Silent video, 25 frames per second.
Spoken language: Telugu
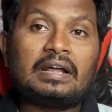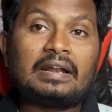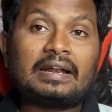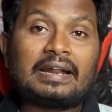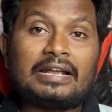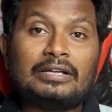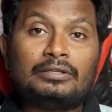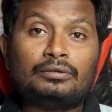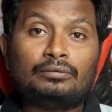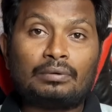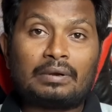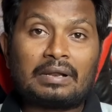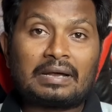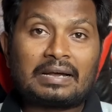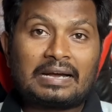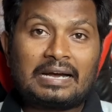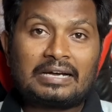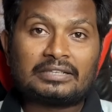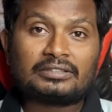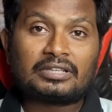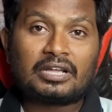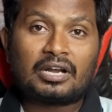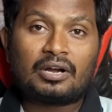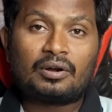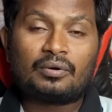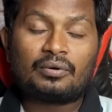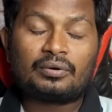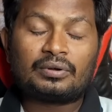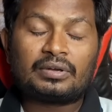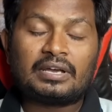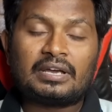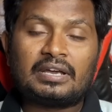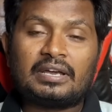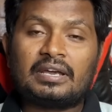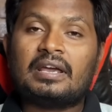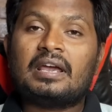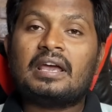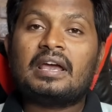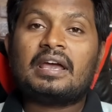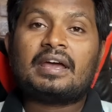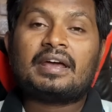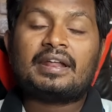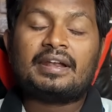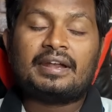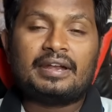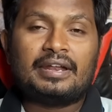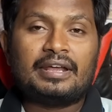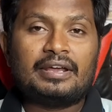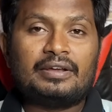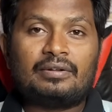రైతుల ఖాతాలలోకి
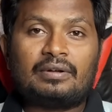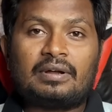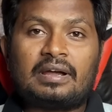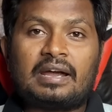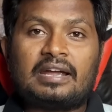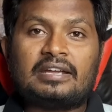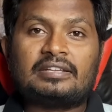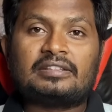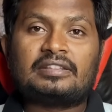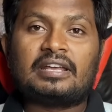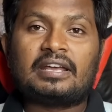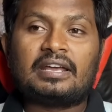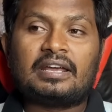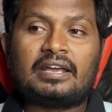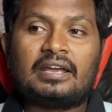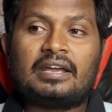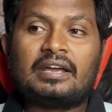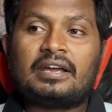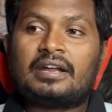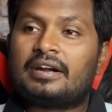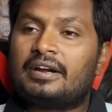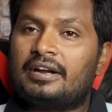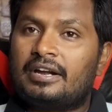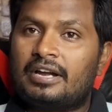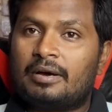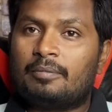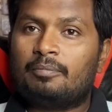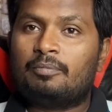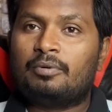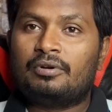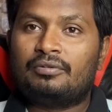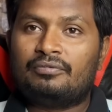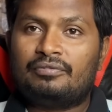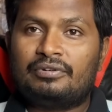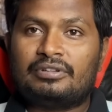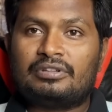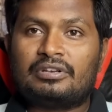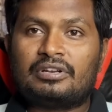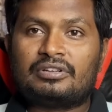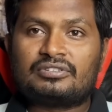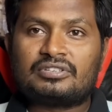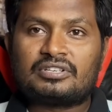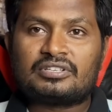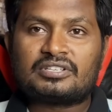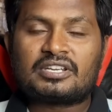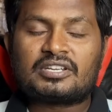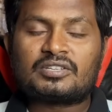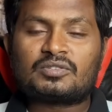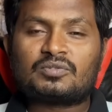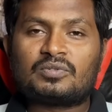నేరుగా అయితే డబ్బులు విడుదల
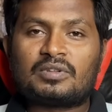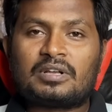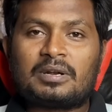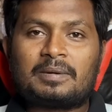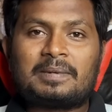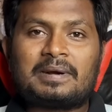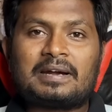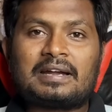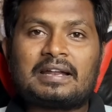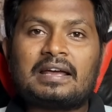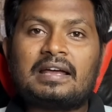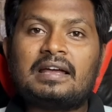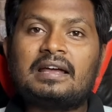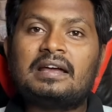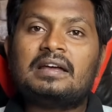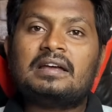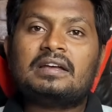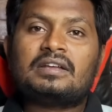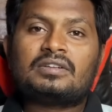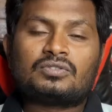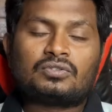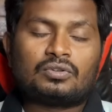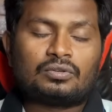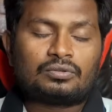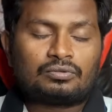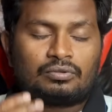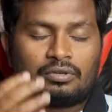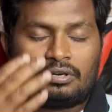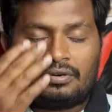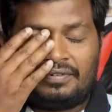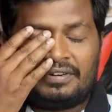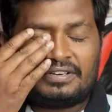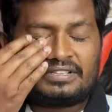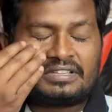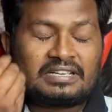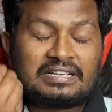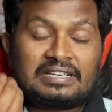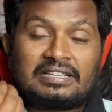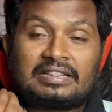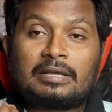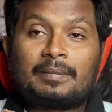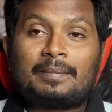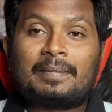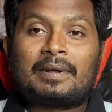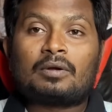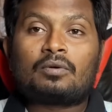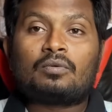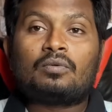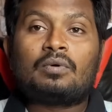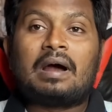చేసేస్తుందన్నమాట సో తొలి విడత కింద
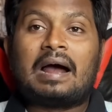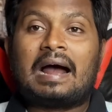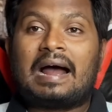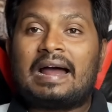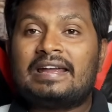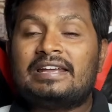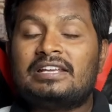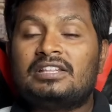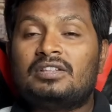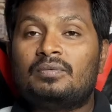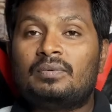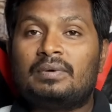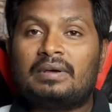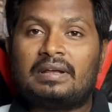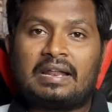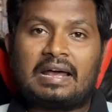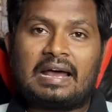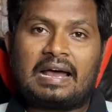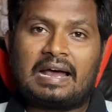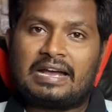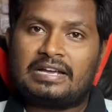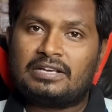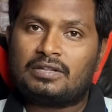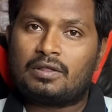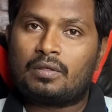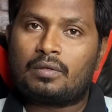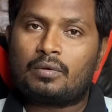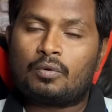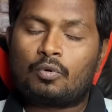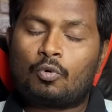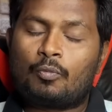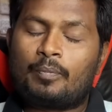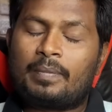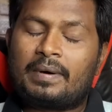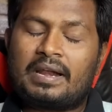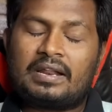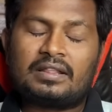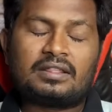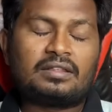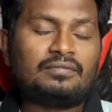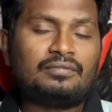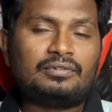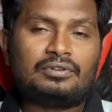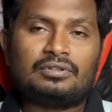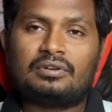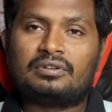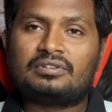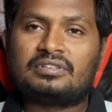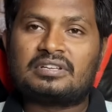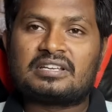మనకు ఐదు వేల ఐదు వందల రూపాయలు అయితే
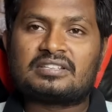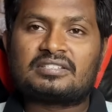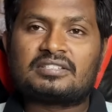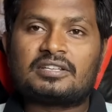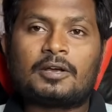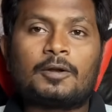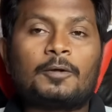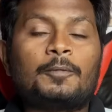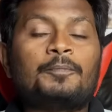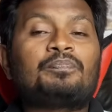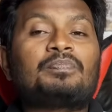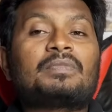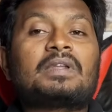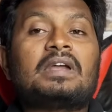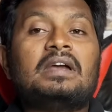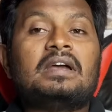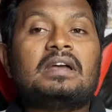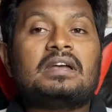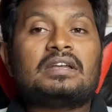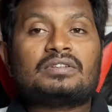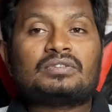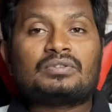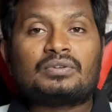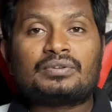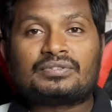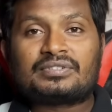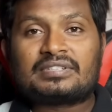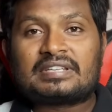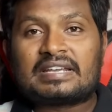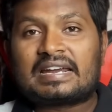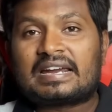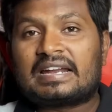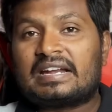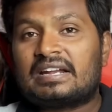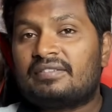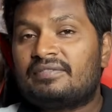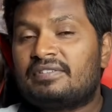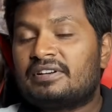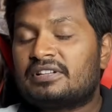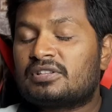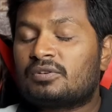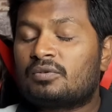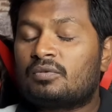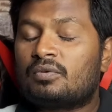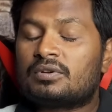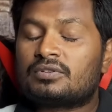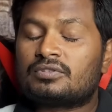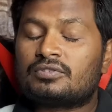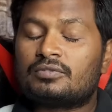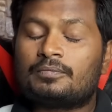విడుదల చేస్తారు సో సెకండ్ విడత
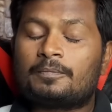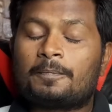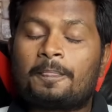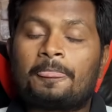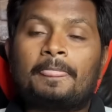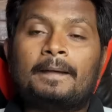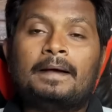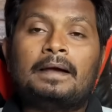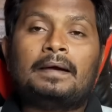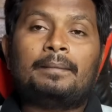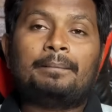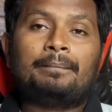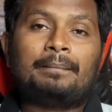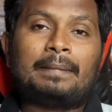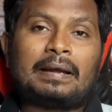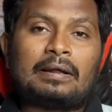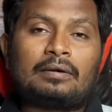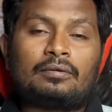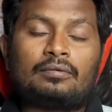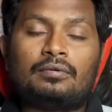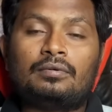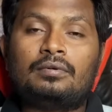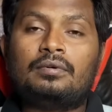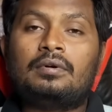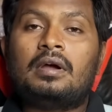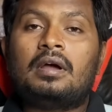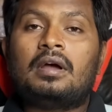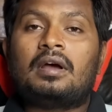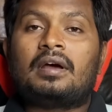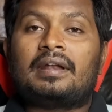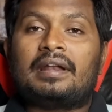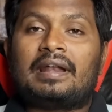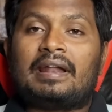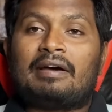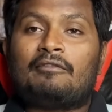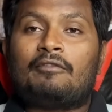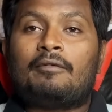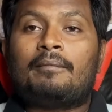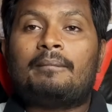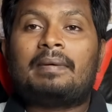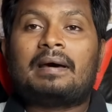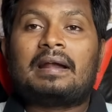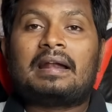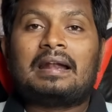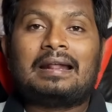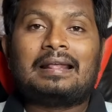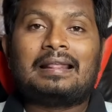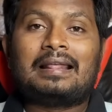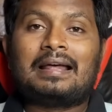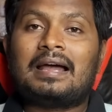కోసం మనకు
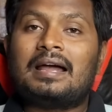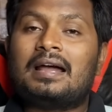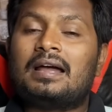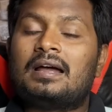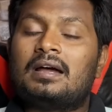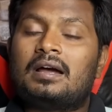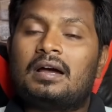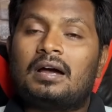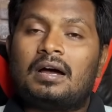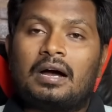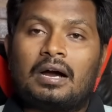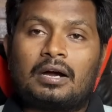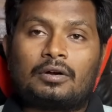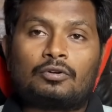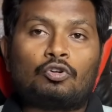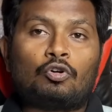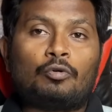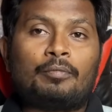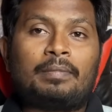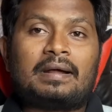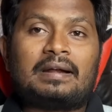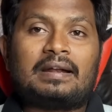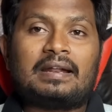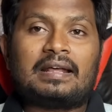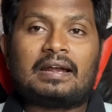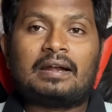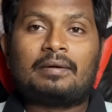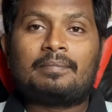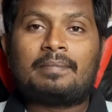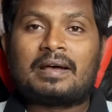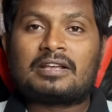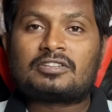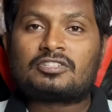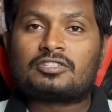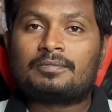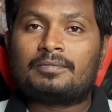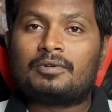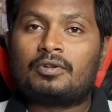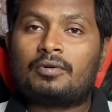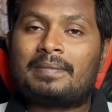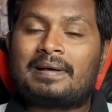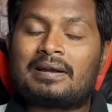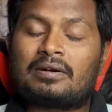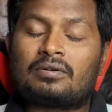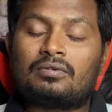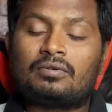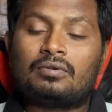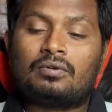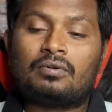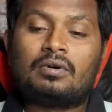నవంబర్ లేదా అక్టోబర్ నెల మాసంలో
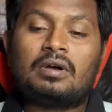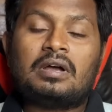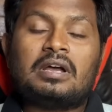మనకు